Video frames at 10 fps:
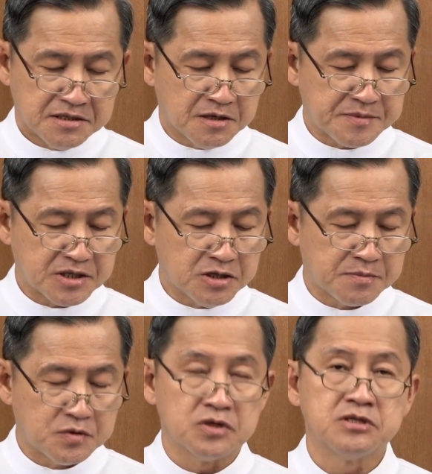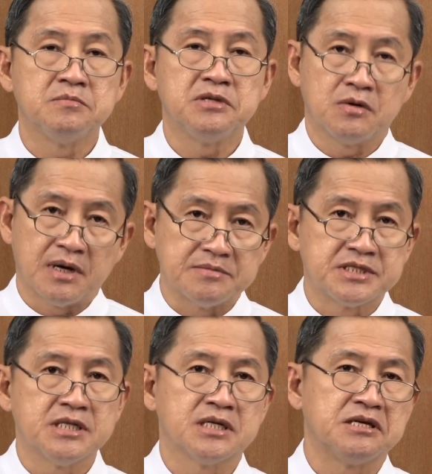ก็เป็นครอบครัวที่มีความ
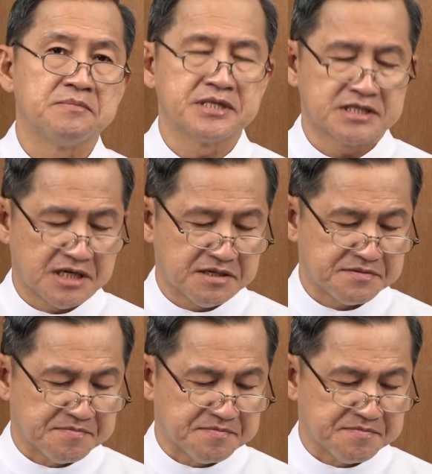เชื่อในพระเจ้า